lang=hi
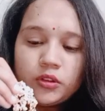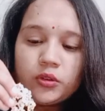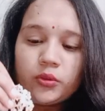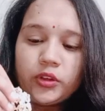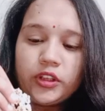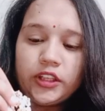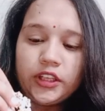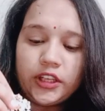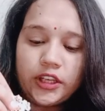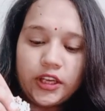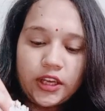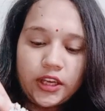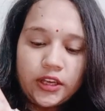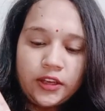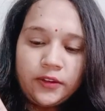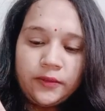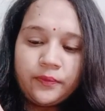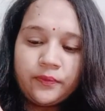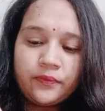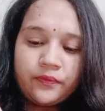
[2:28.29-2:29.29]
तो ये है
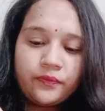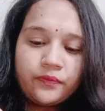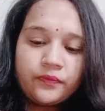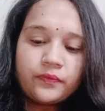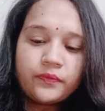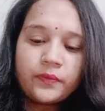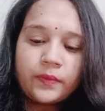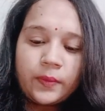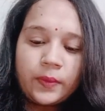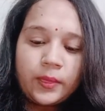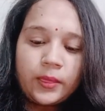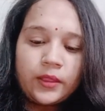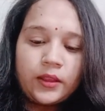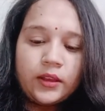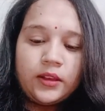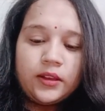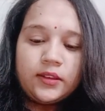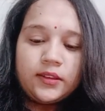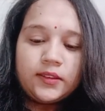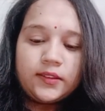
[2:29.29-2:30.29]

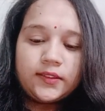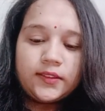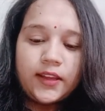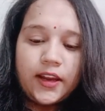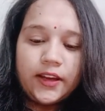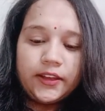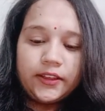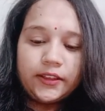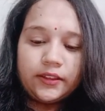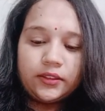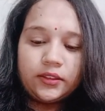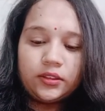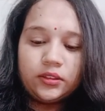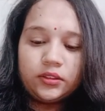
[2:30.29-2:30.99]
सेट